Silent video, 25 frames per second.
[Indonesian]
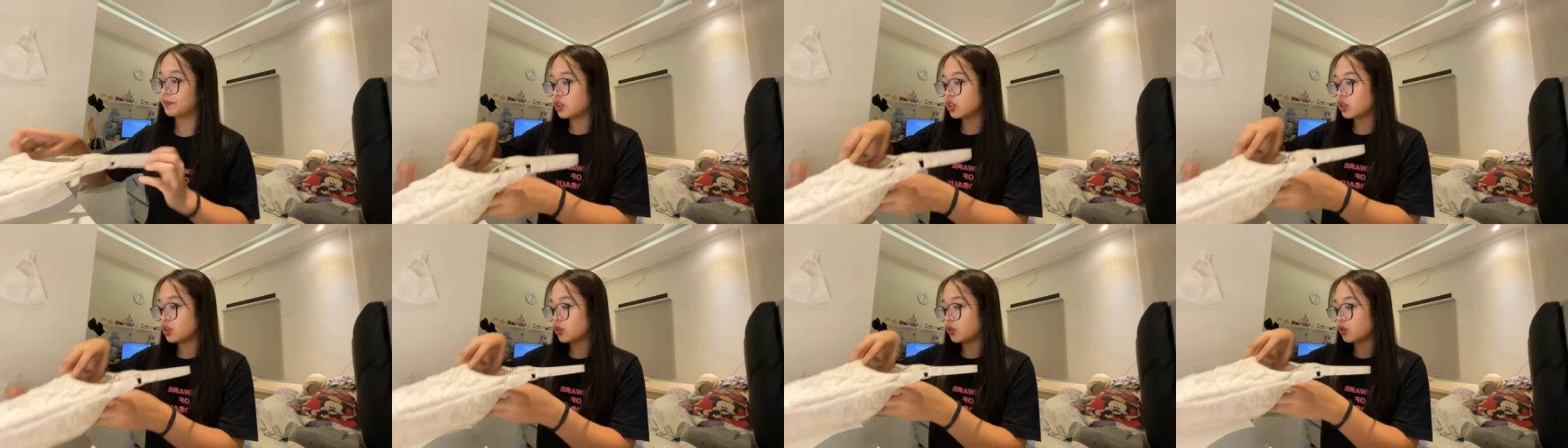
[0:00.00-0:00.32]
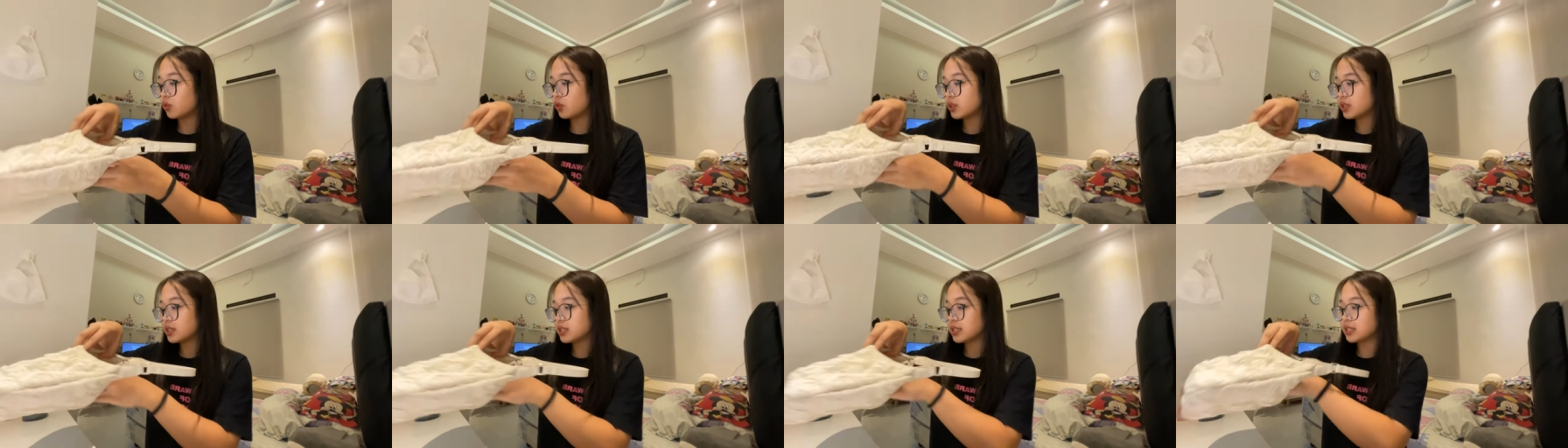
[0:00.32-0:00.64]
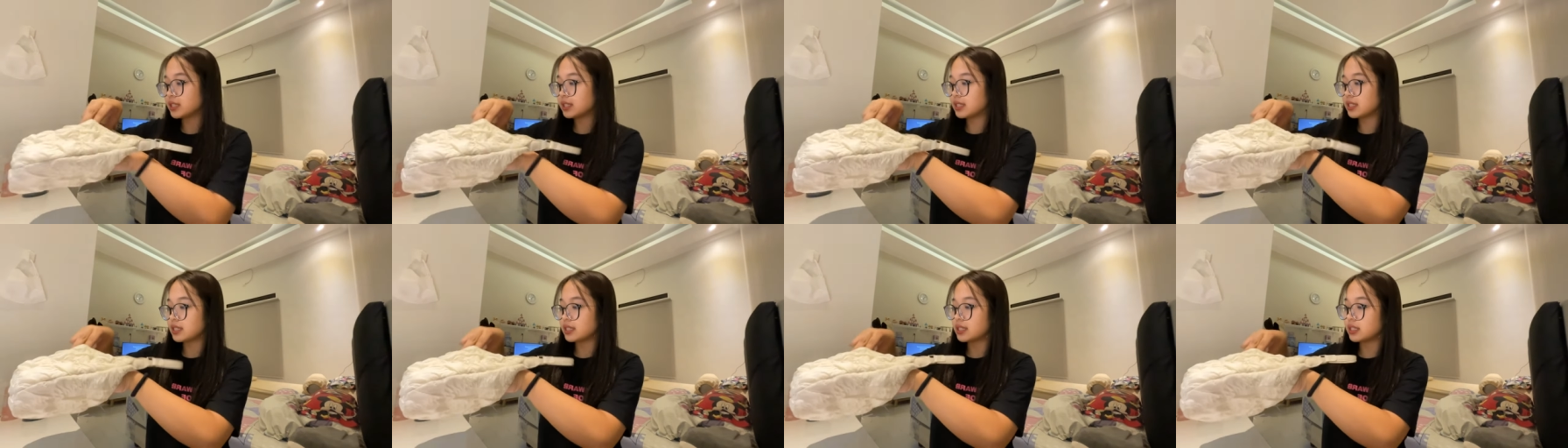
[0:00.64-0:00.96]
terus
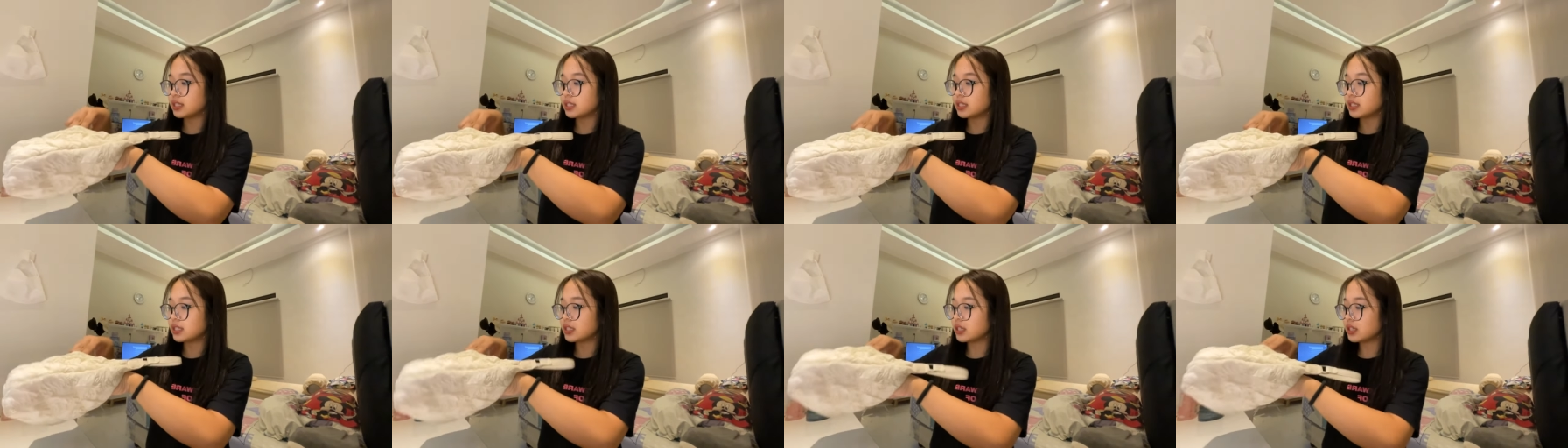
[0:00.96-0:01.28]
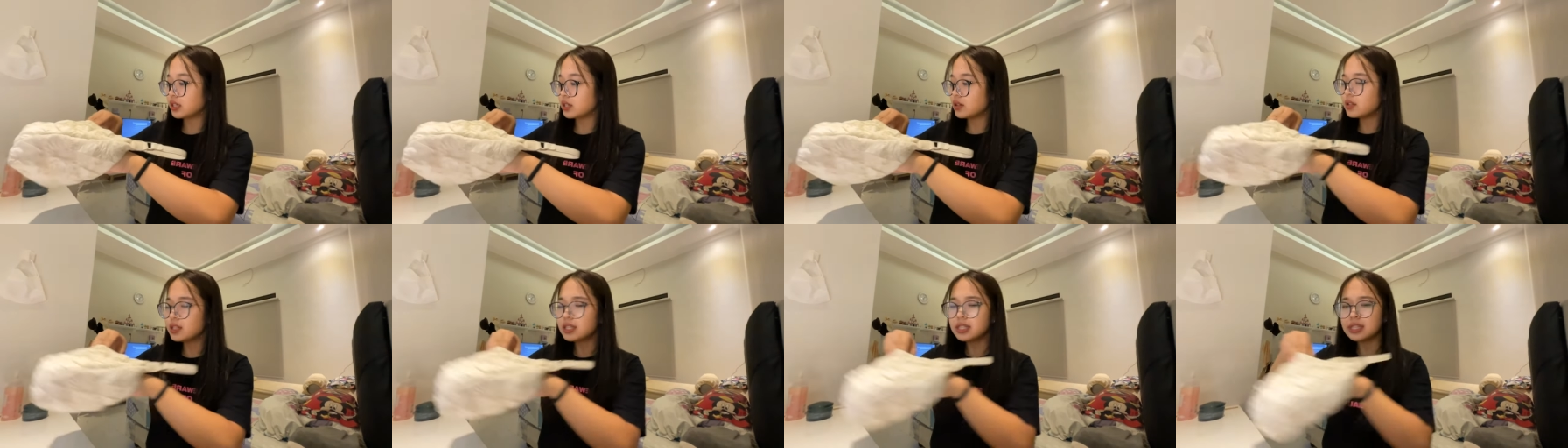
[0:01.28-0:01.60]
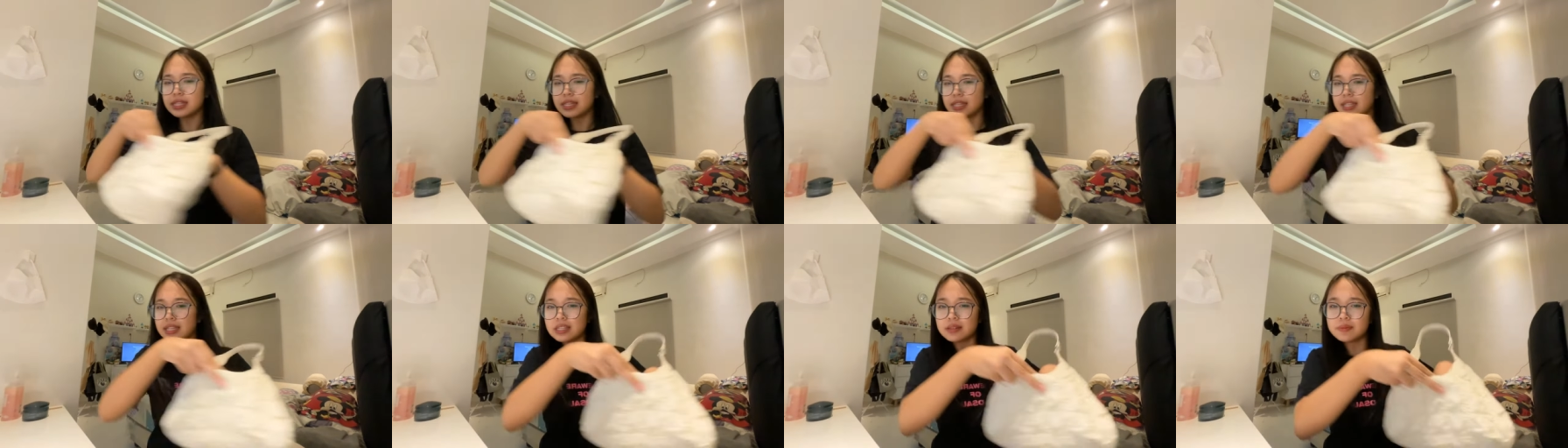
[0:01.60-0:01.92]
tuh
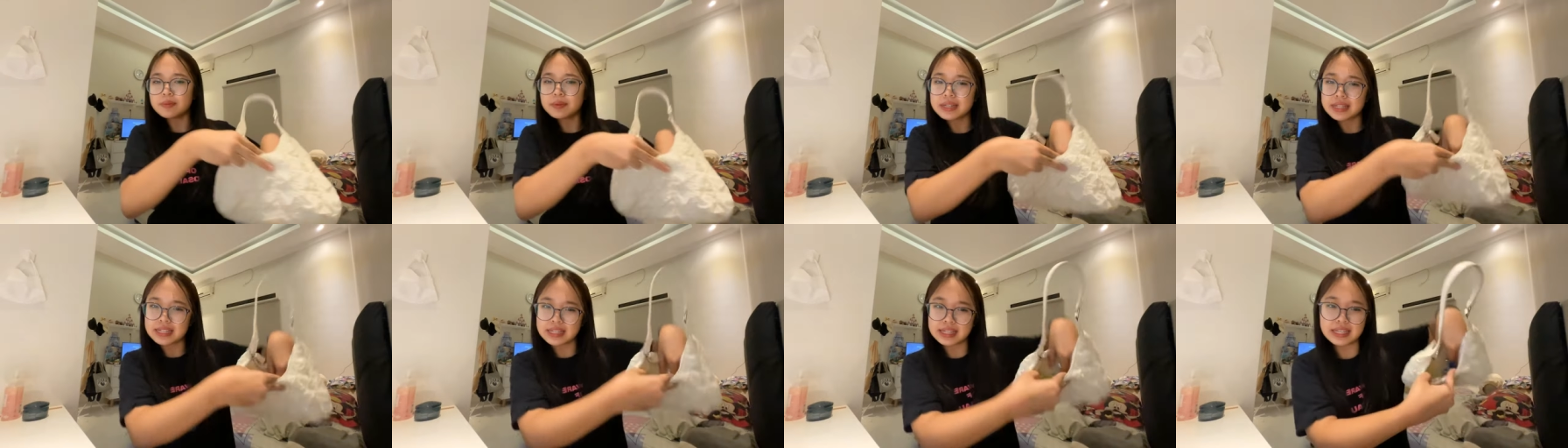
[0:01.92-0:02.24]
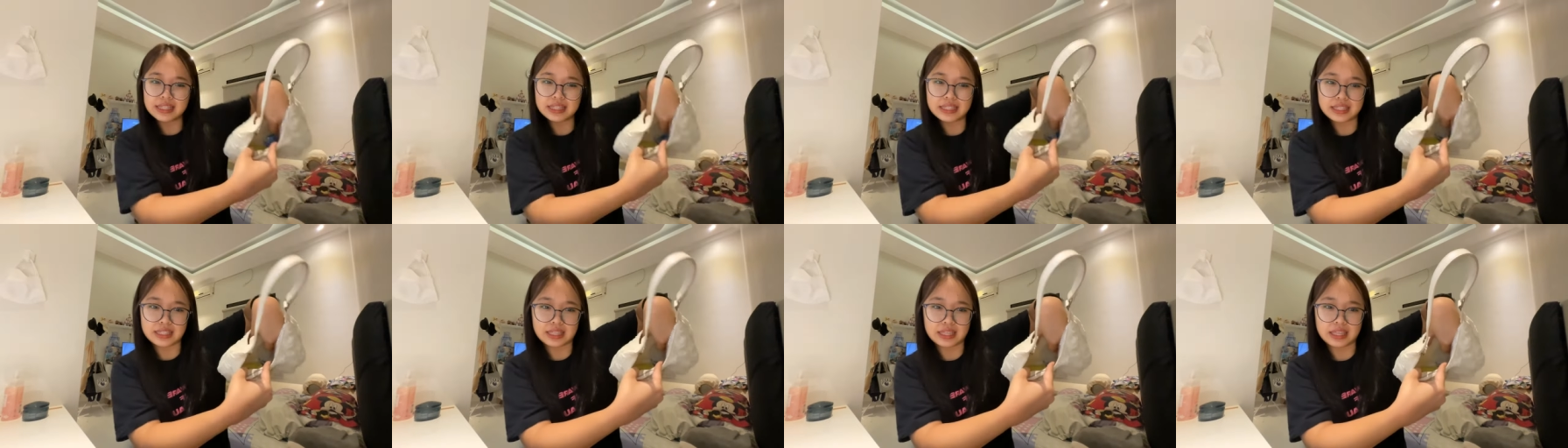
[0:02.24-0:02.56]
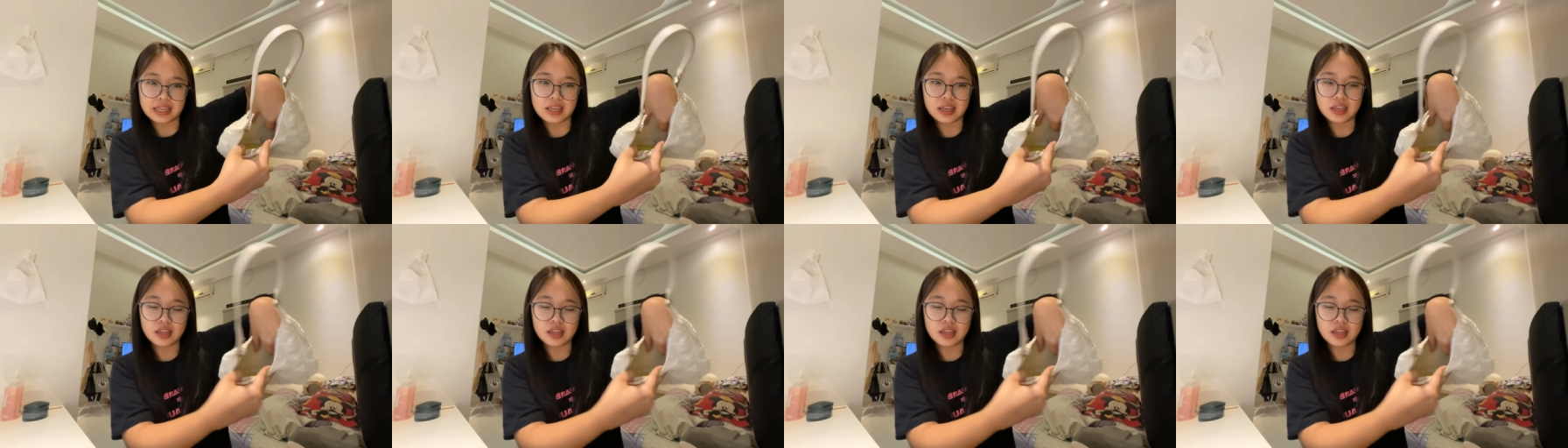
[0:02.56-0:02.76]
sih sebenarnya dikit sih